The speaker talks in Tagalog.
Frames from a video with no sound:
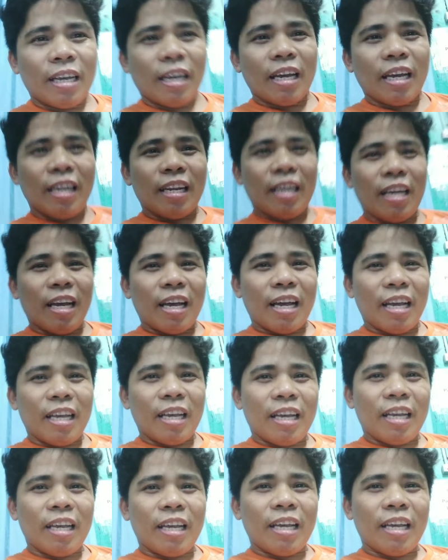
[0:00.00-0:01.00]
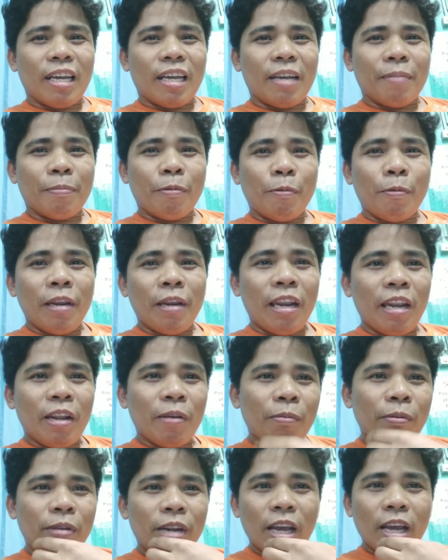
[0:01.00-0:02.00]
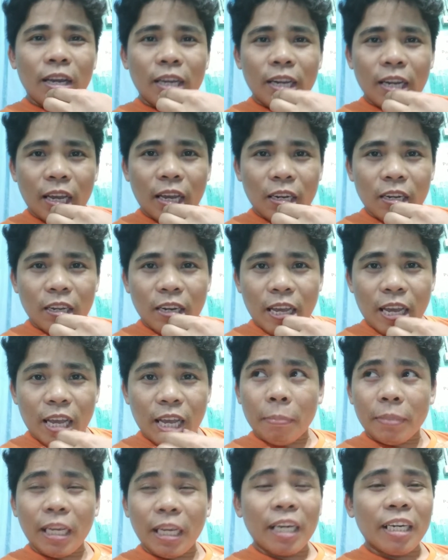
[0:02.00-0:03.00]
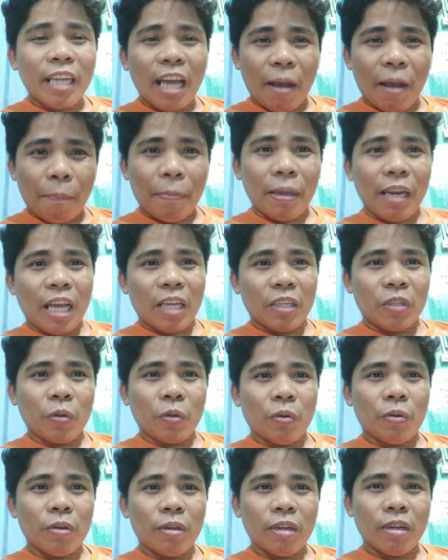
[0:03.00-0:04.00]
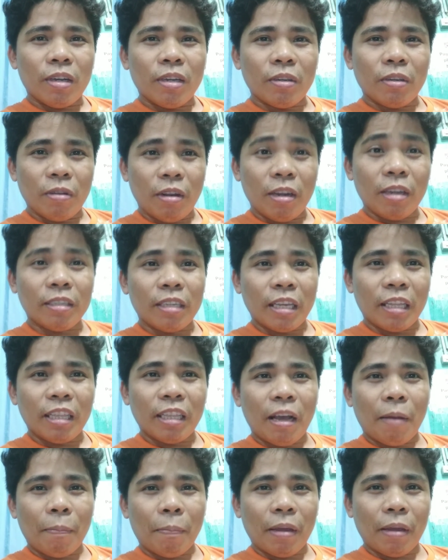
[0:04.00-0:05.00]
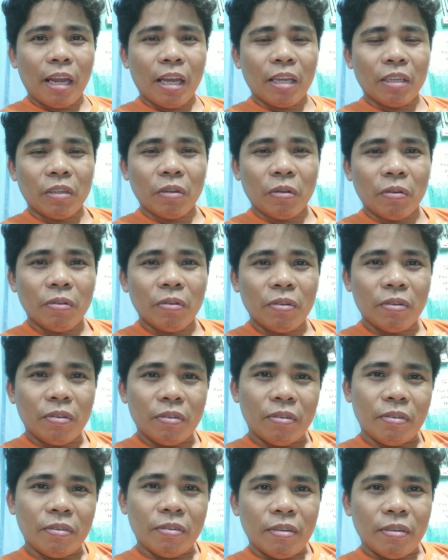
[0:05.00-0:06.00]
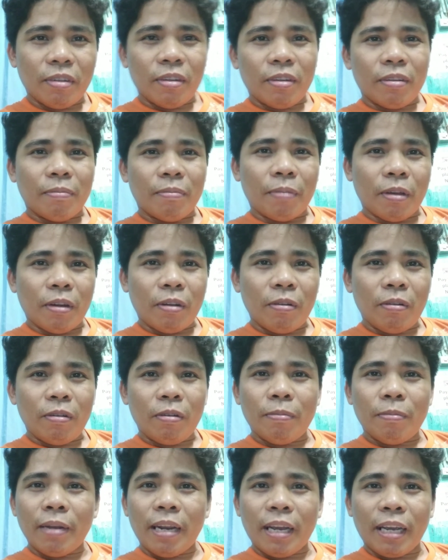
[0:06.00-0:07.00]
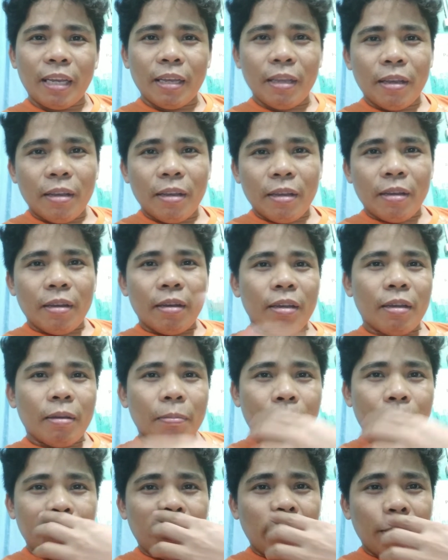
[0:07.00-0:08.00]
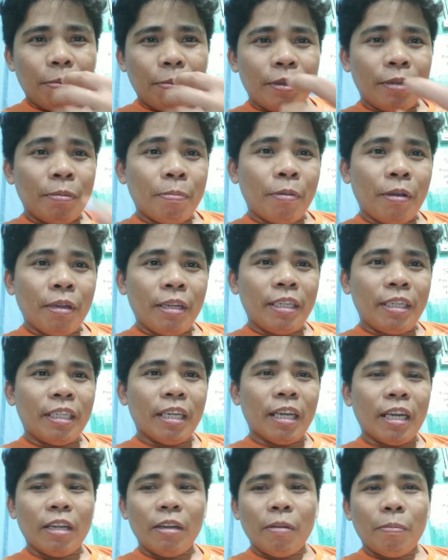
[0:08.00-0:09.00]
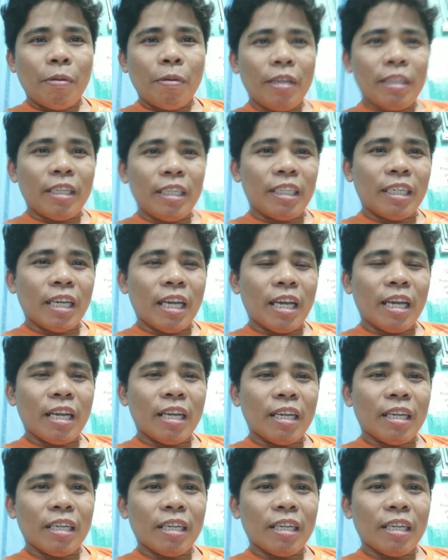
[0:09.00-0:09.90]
ano, ah, bumili lang muna ka ng ano, ng sandang piraso. Yun lang sandang piraso. Pero malaki, pwede, pwede, pwede siyang, ano, pwede siyang,